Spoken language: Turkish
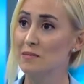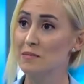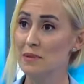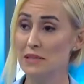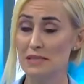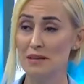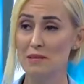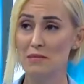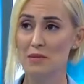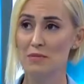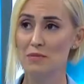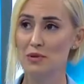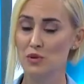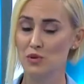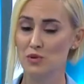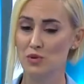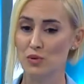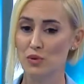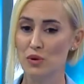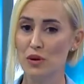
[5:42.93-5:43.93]
Bir sebebi
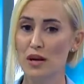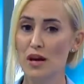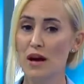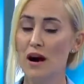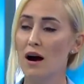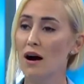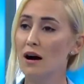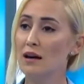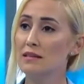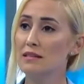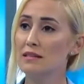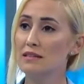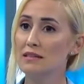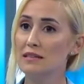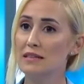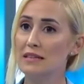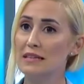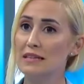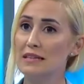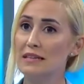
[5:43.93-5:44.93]
şu, artık
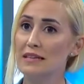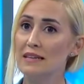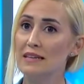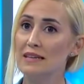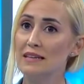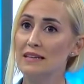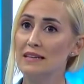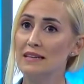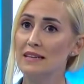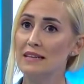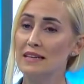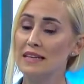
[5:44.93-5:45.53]
e,